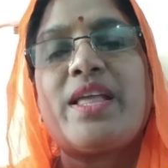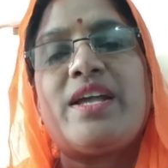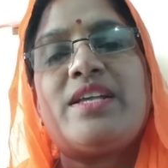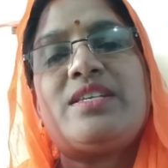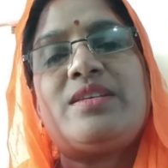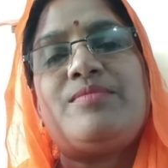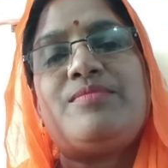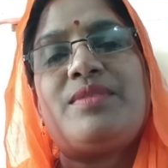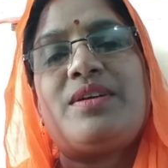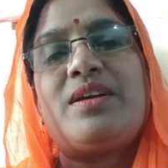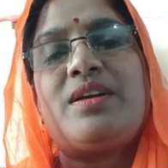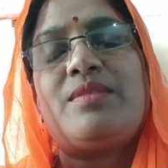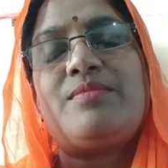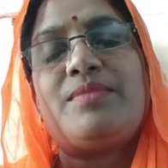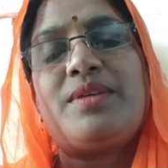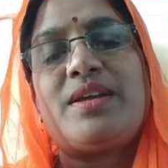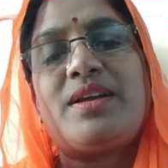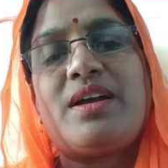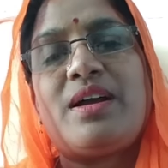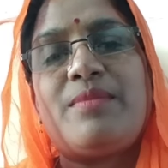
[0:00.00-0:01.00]
ऐसी
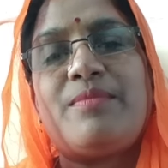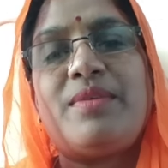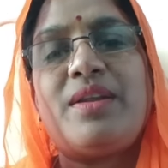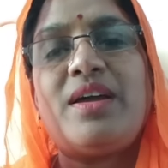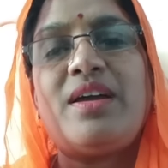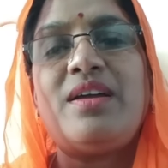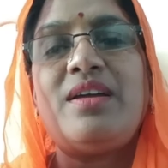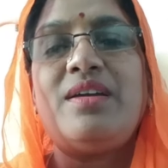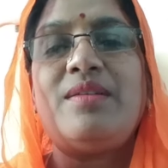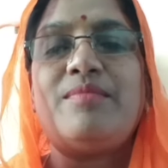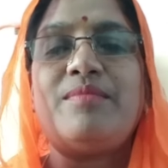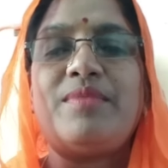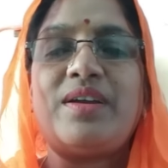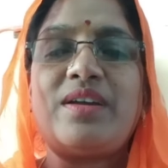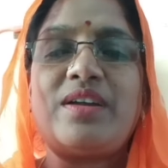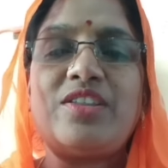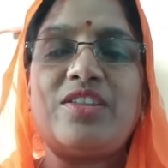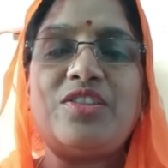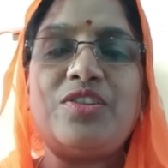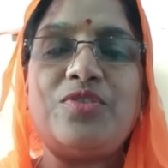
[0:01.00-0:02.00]
मगनमय कामना मैं
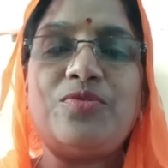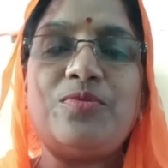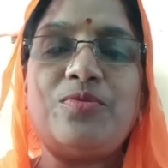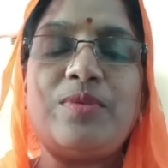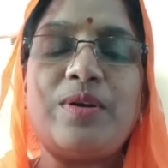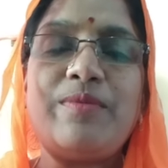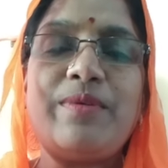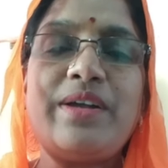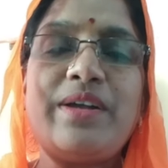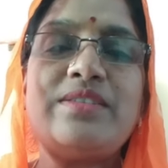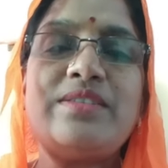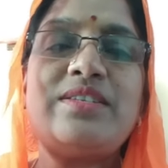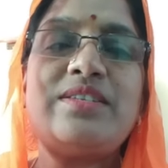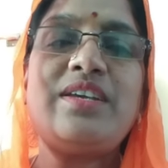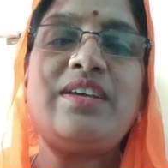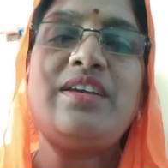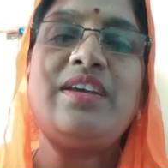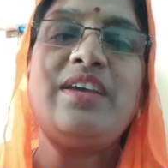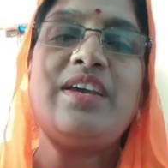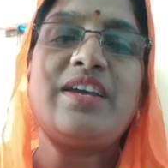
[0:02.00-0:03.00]
करती हूँ भगवान
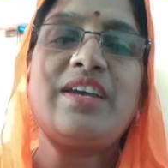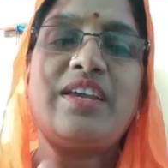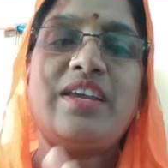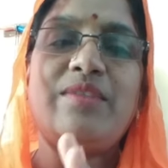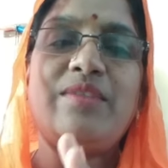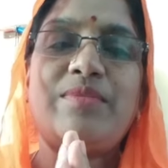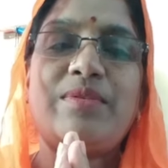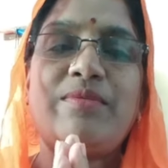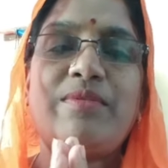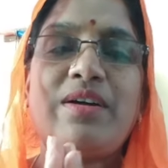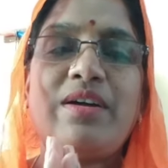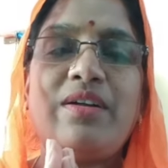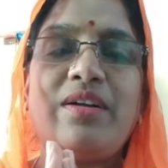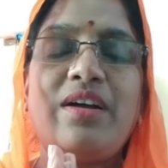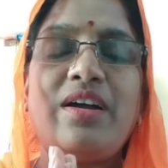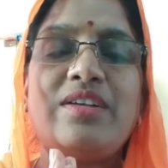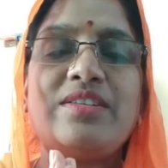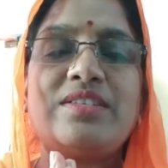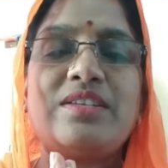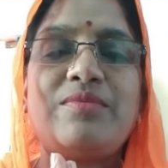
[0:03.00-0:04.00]
से हे प्रभा
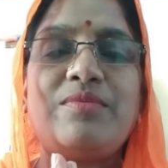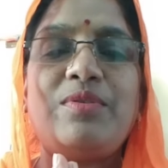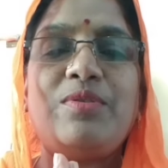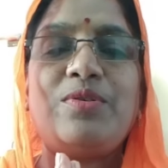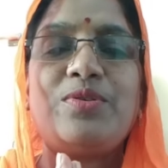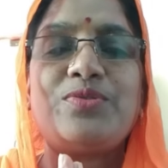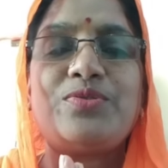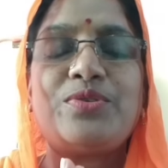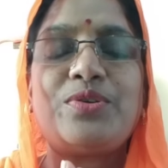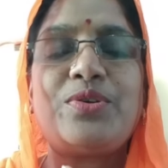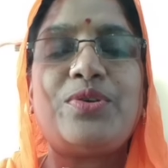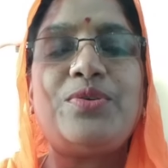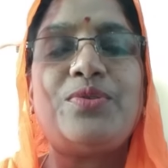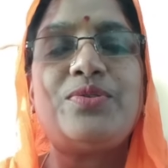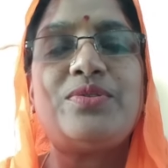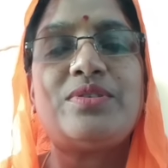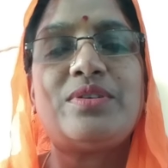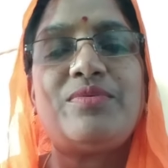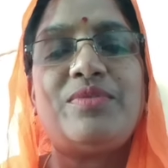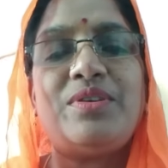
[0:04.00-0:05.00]
सभी लोग सुखी हों
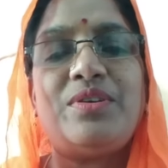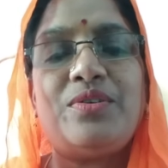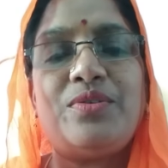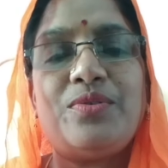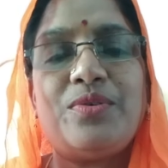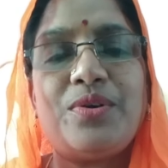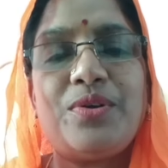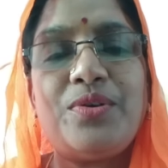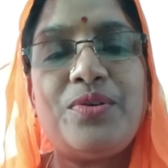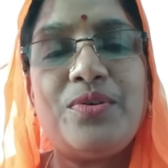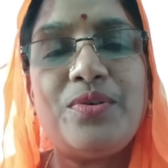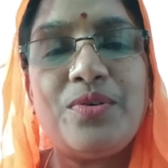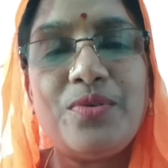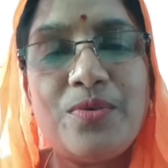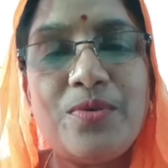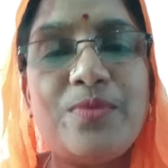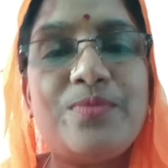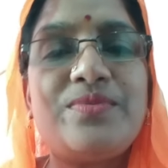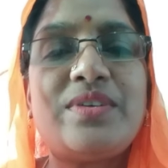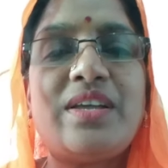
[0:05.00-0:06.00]
सभी निरोगी हों
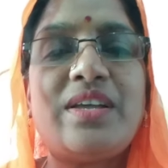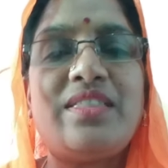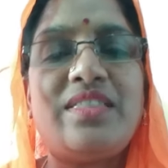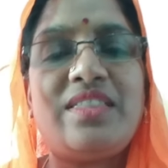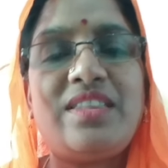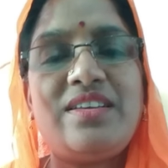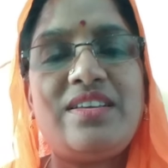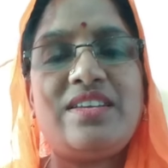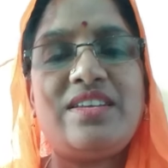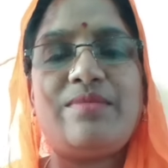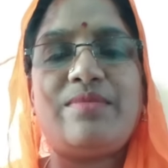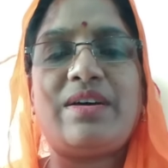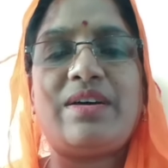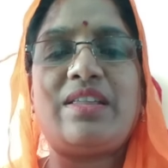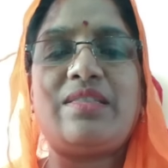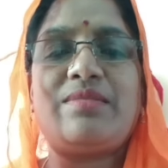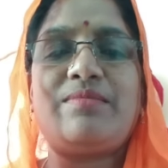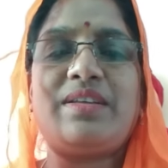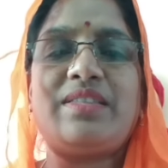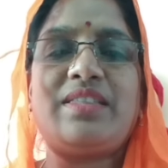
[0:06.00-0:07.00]
ओम शांति जय
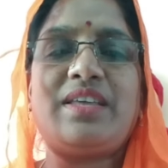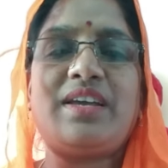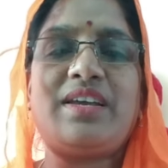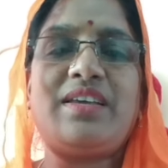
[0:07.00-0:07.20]
भारत माता